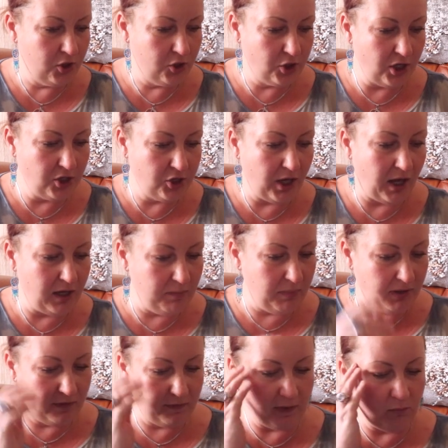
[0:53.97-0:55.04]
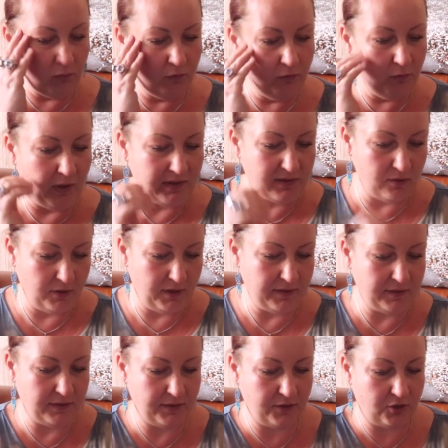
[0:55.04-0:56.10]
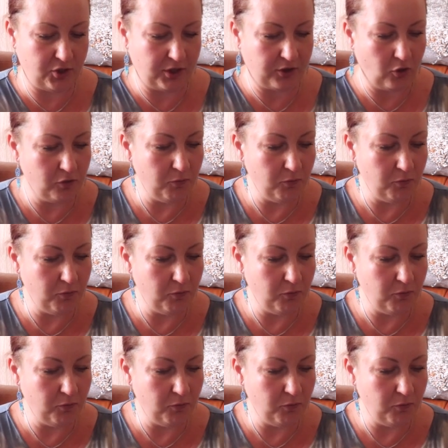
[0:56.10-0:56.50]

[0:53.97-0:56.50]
rzeczy, ale będę Wam mówiła, co jest z czego.